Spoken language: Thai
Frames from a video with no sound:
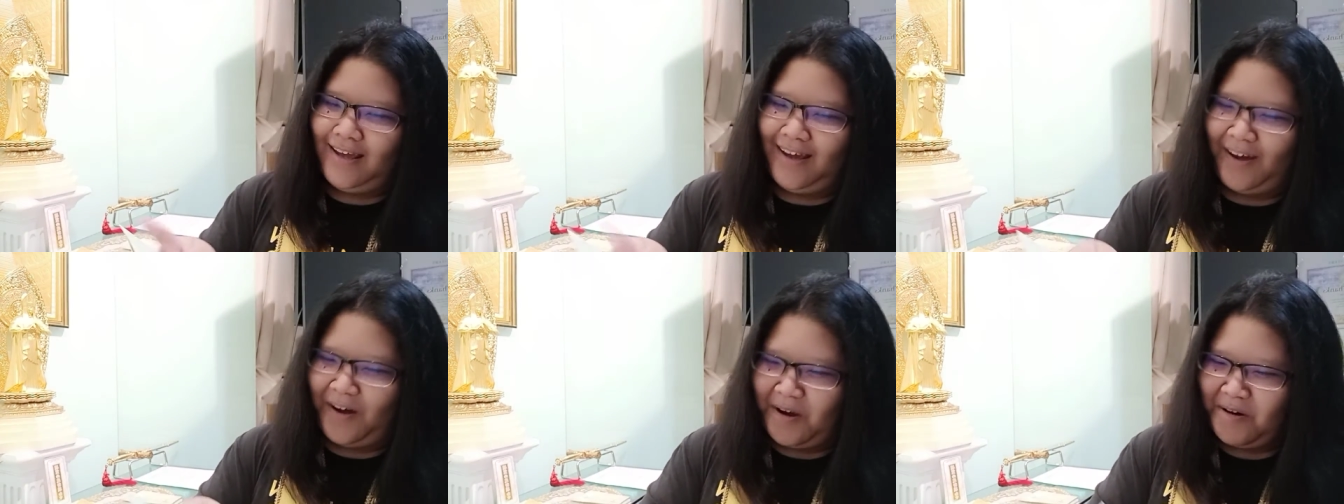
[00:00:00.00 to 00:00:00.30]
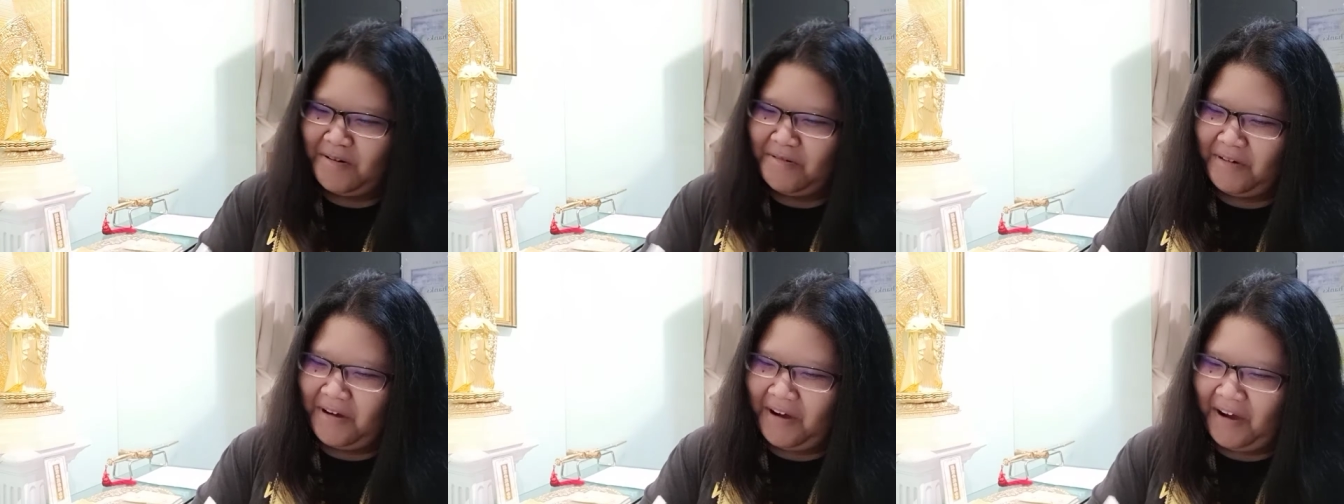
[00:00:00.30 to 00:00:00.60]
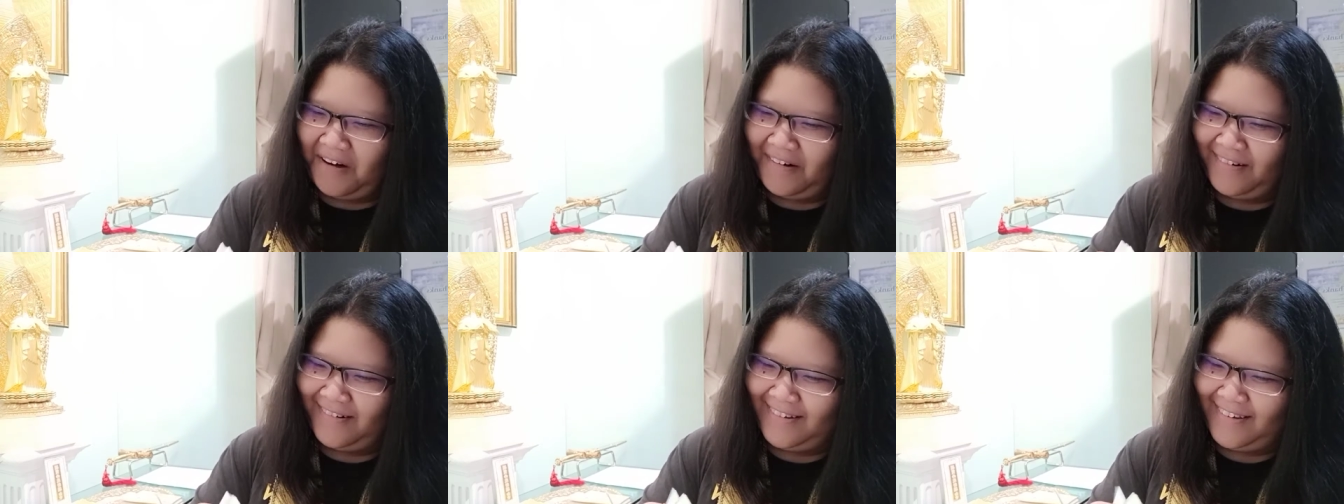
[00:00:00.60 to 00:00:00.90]
ขอดูก่
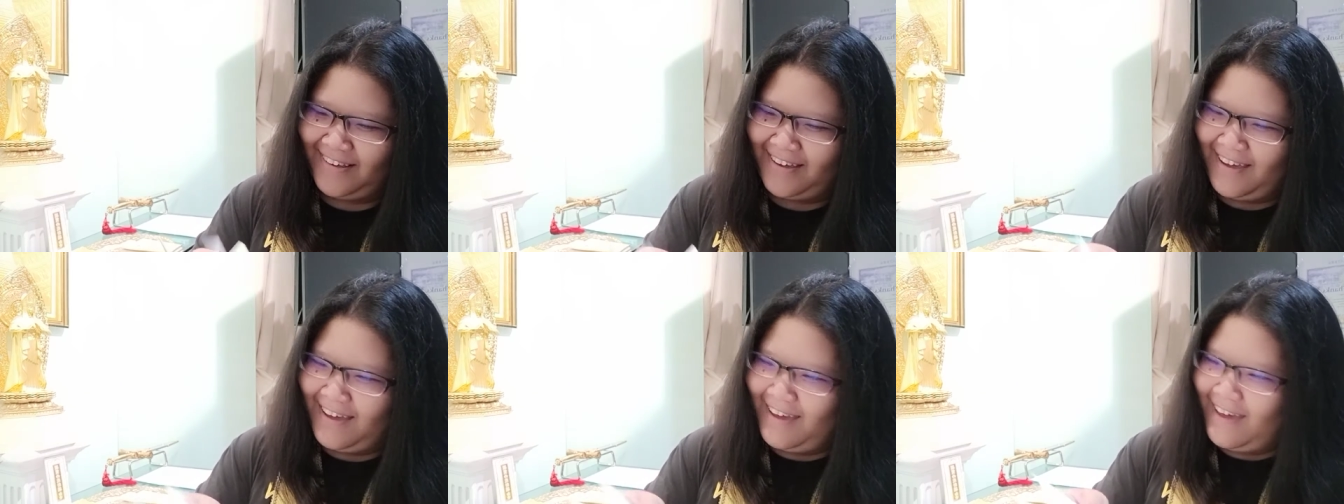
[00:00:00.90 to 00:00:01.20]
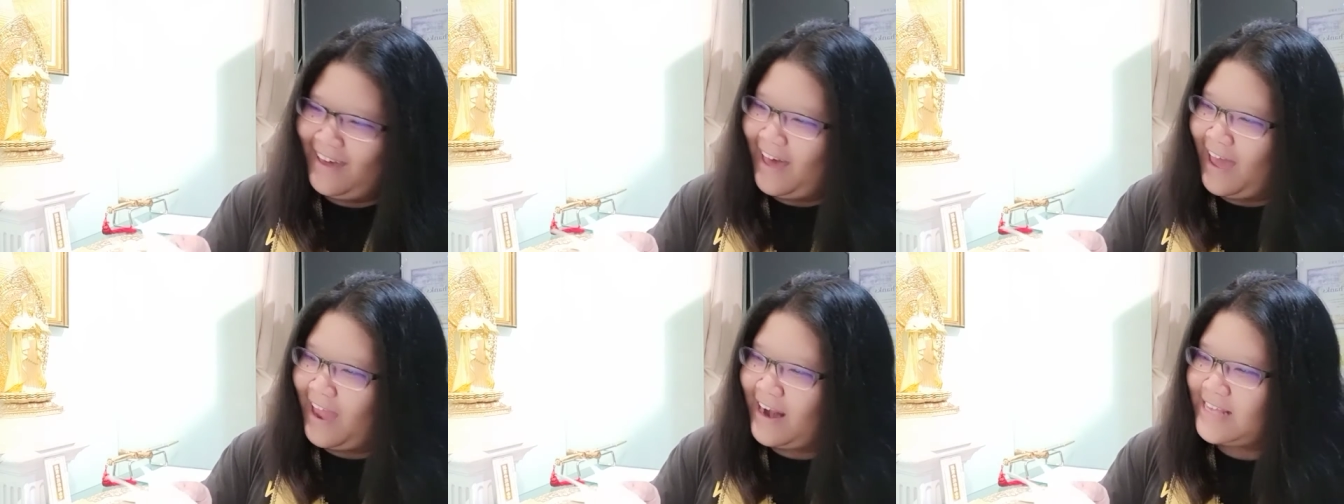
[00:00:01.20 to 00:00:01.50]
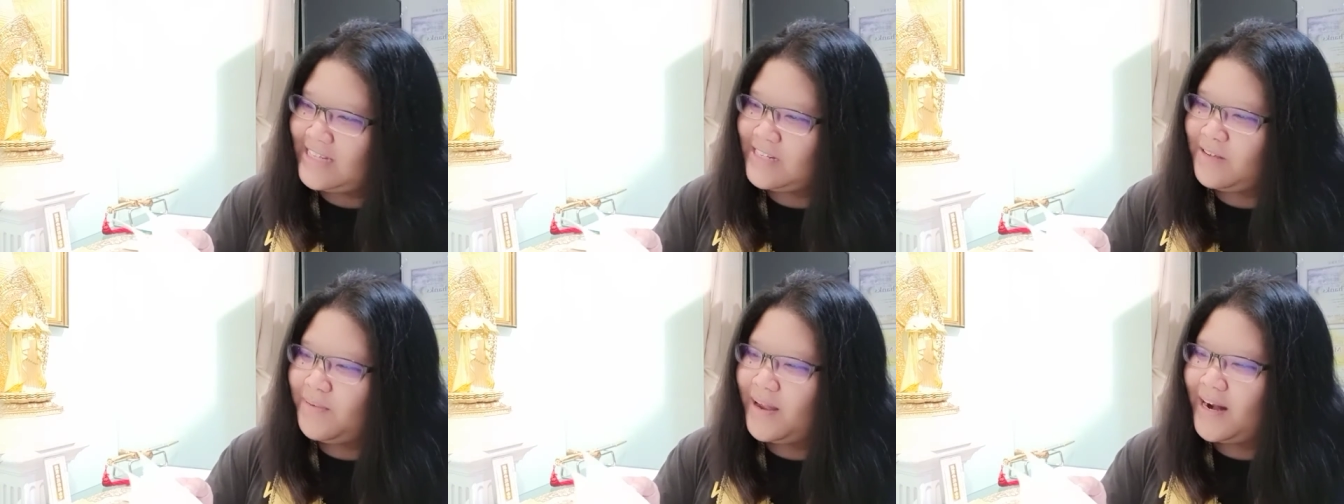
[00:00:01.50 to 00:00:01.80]
อนอันนี้
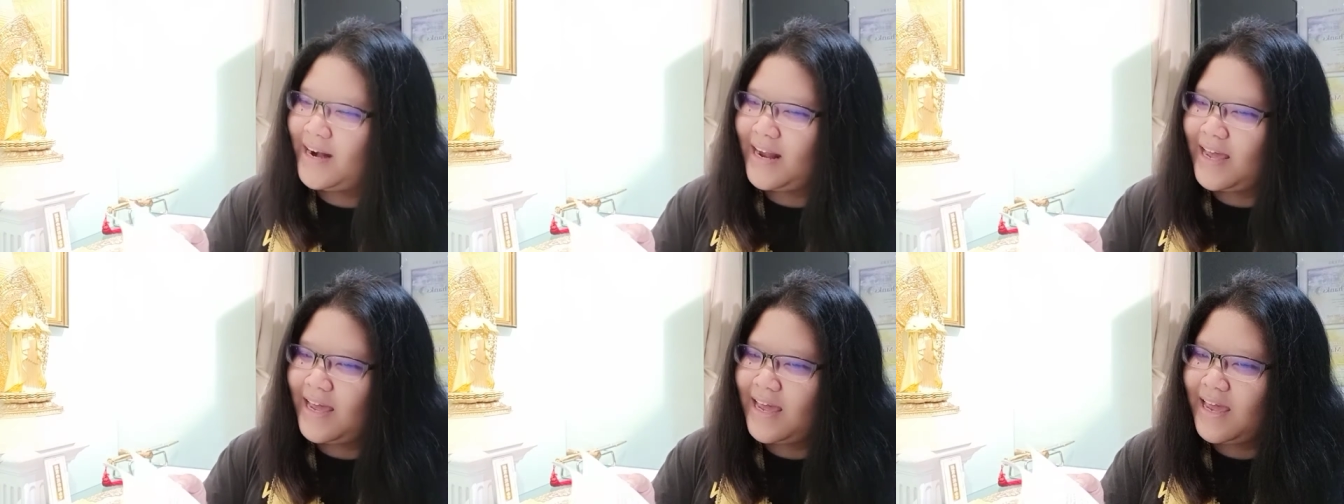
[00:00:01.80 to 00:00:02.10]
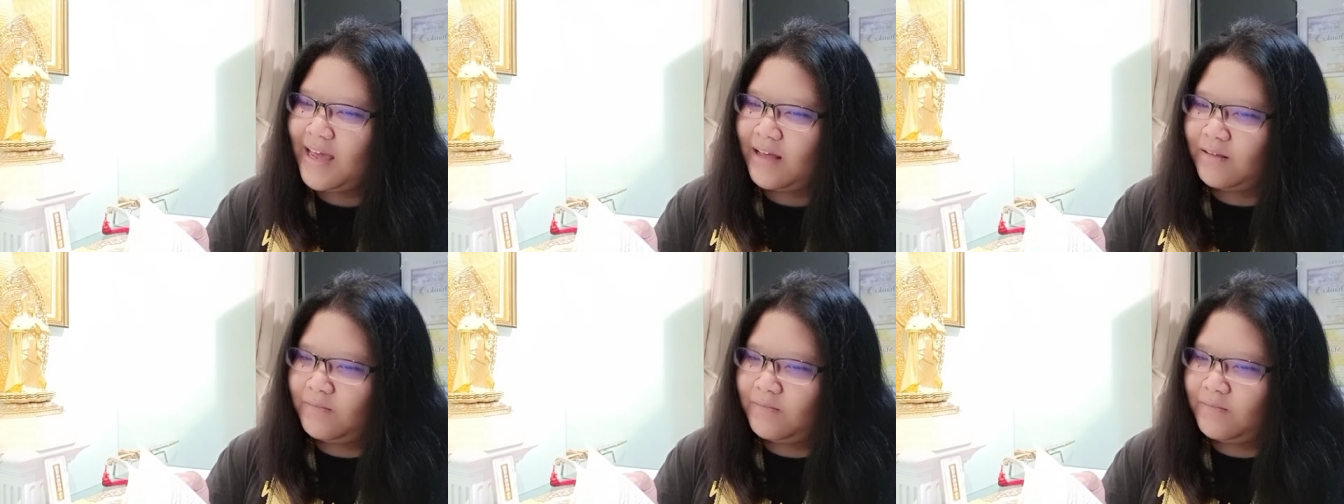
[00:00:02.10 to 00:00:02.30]
จะเป็นหน้า